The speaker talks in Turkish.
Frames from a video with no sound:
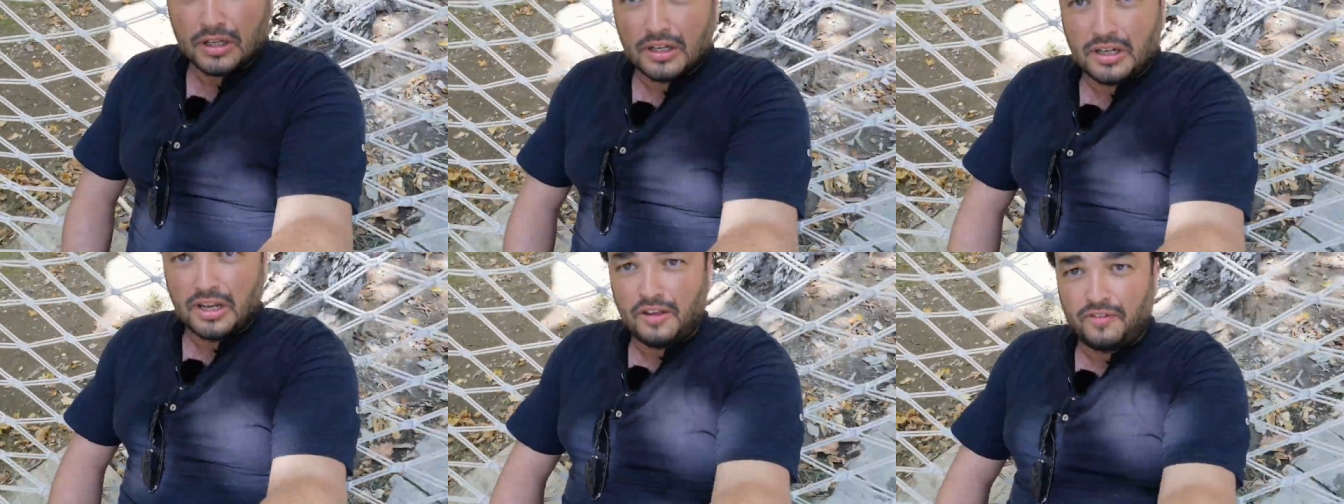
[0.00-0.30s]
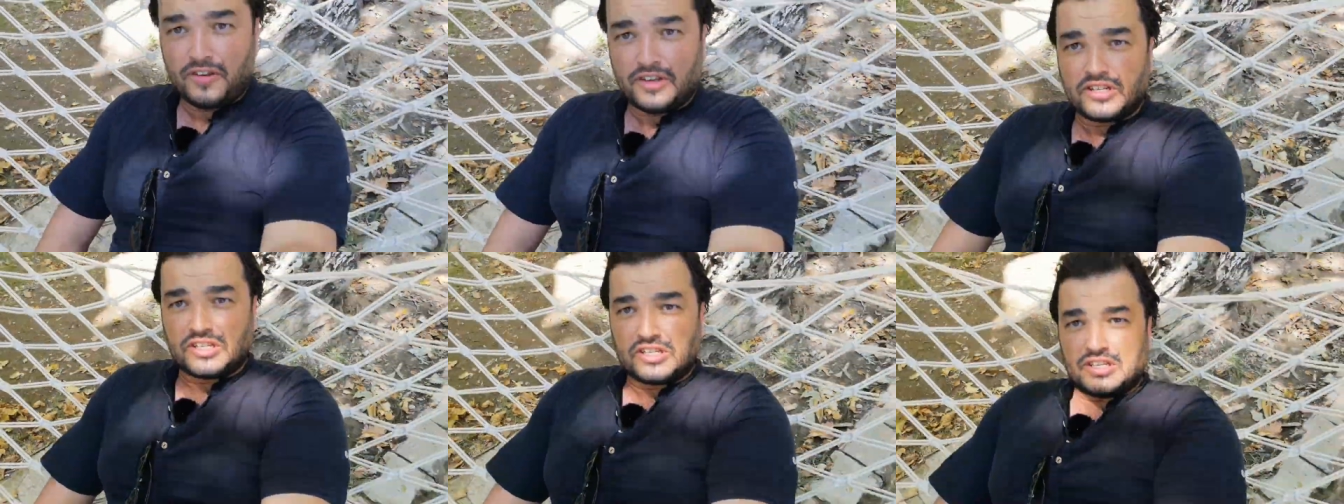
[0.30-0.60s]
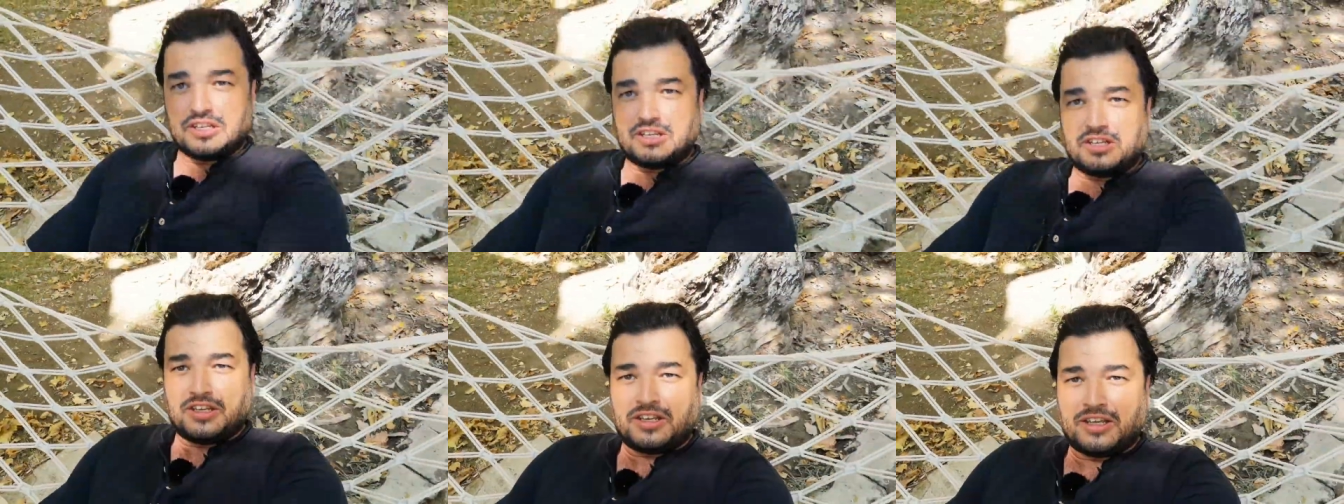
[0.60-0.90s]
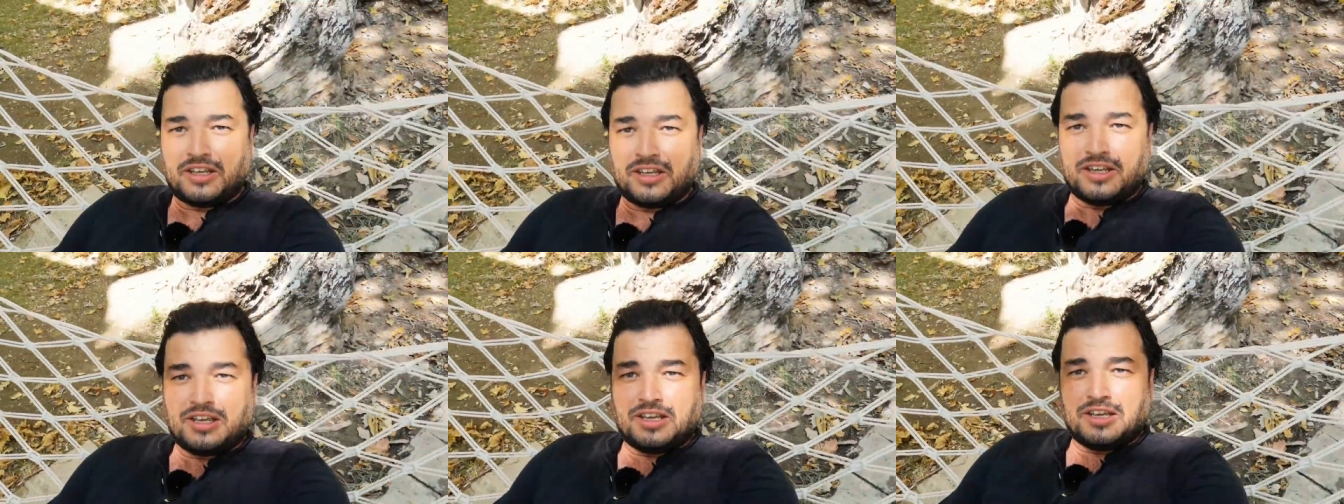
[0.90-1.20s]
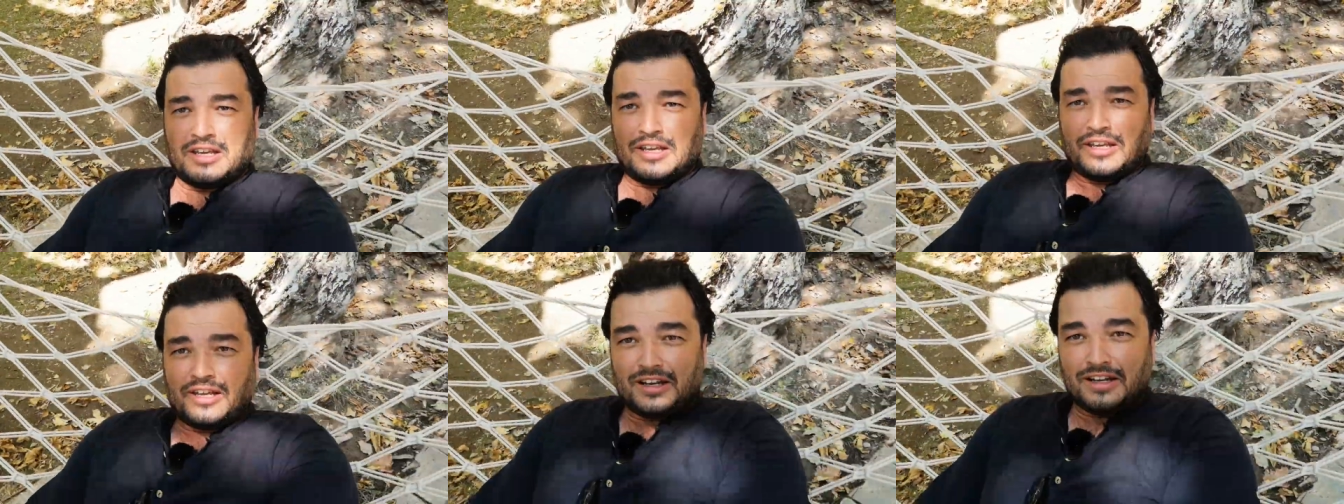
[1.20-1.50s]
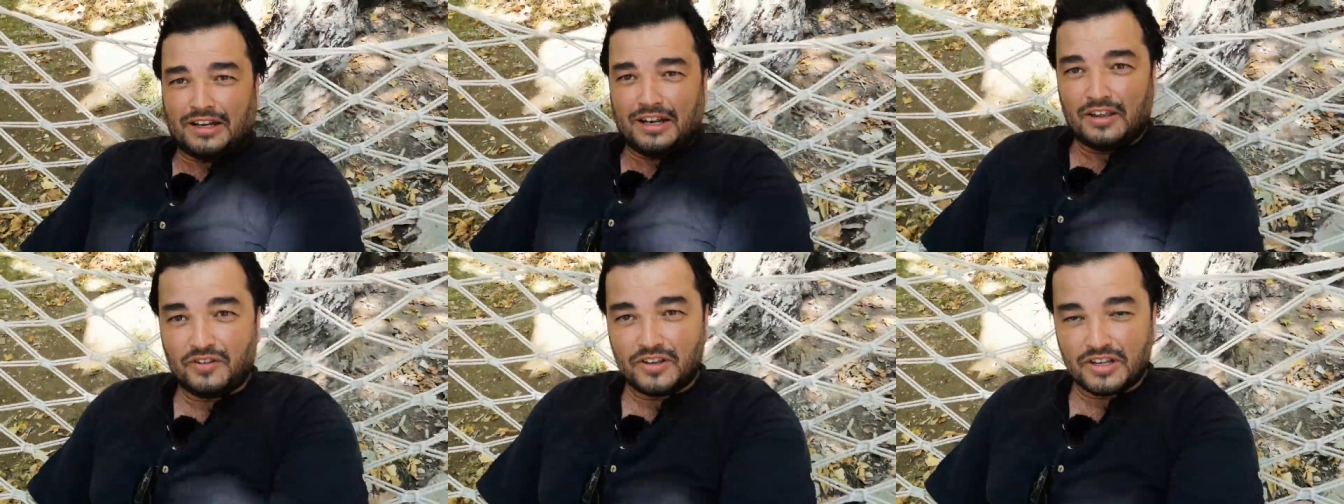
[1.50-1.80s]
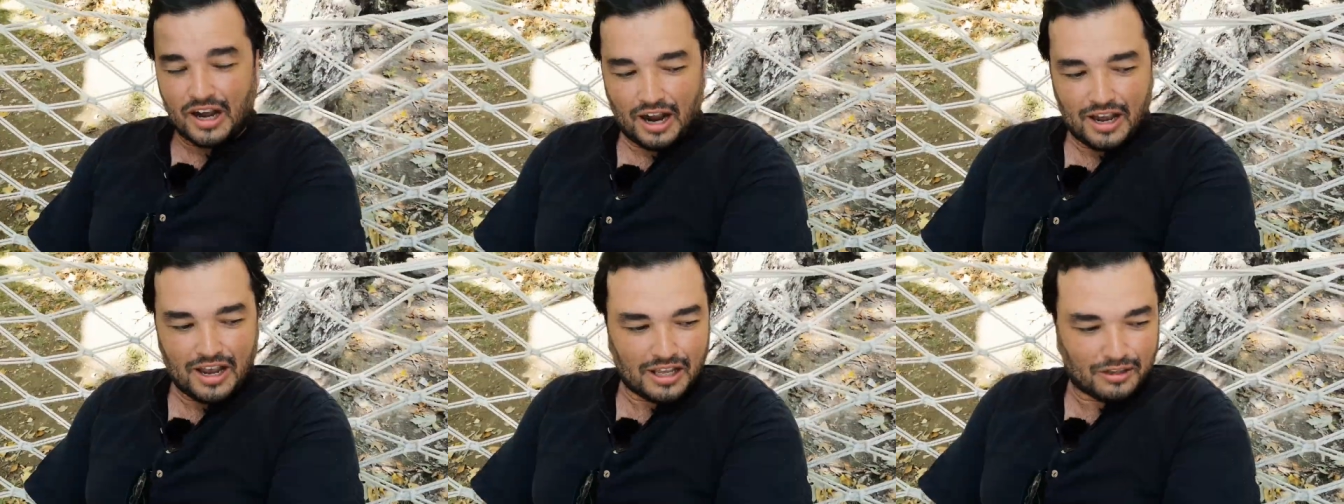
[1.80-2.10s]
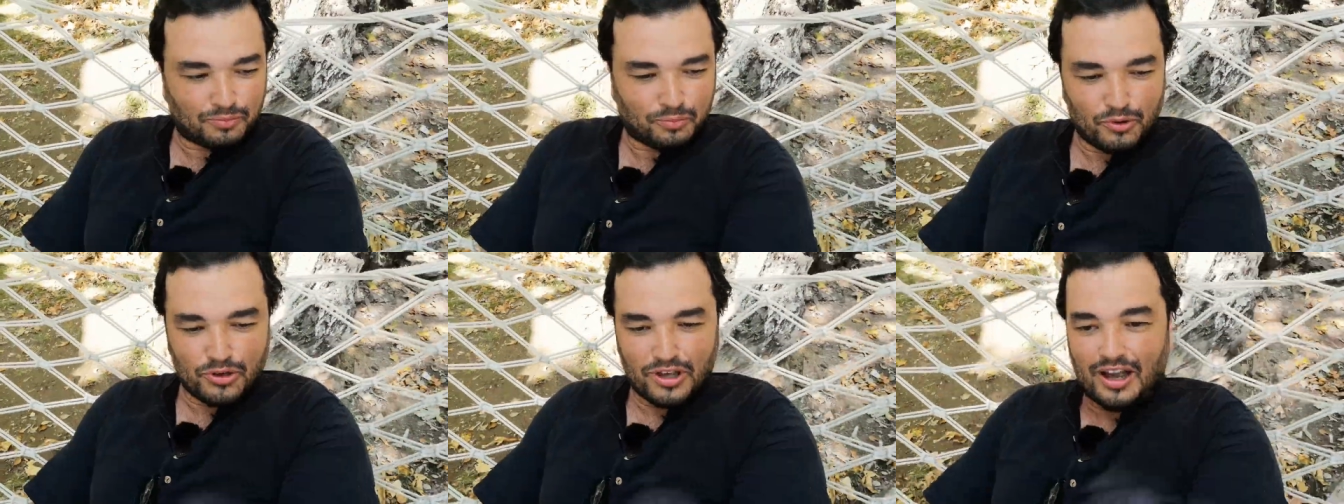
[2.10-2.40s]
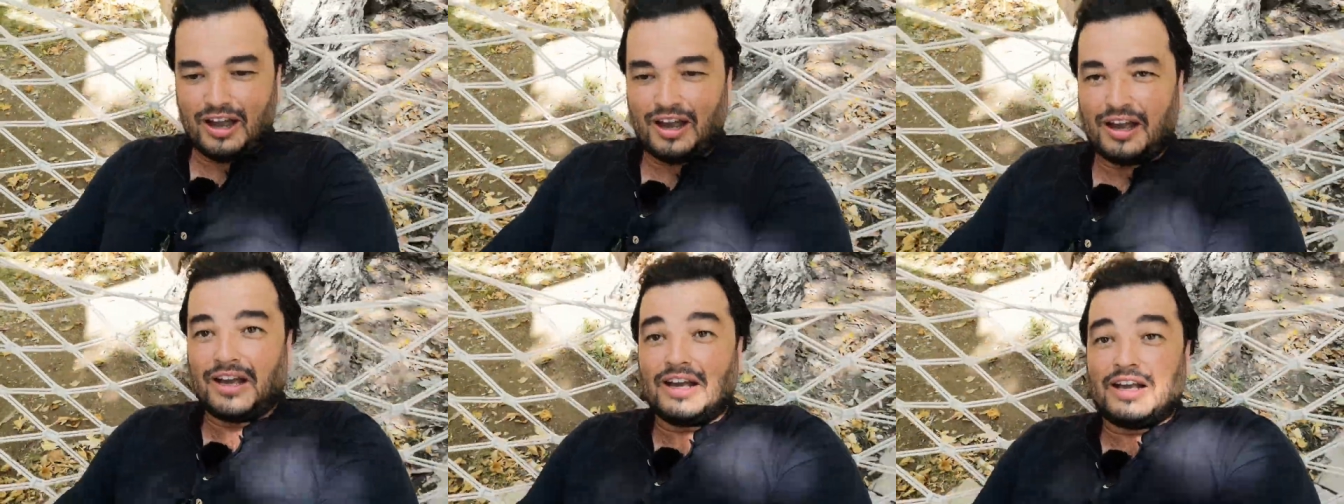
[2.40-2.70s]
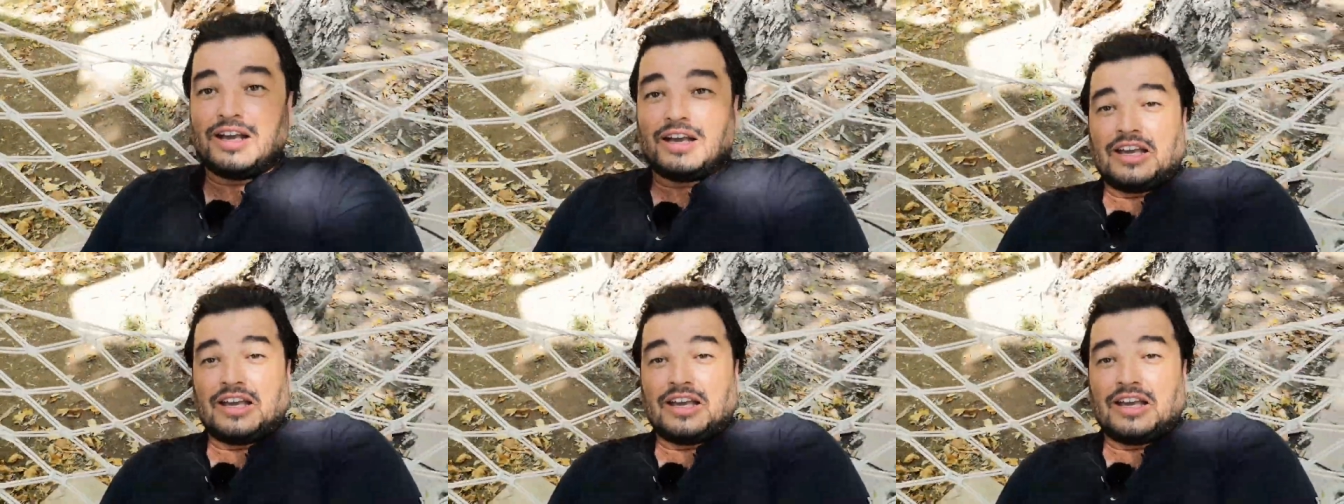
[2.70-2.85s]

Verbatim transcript: Nefis. Nefis hayat bu ya.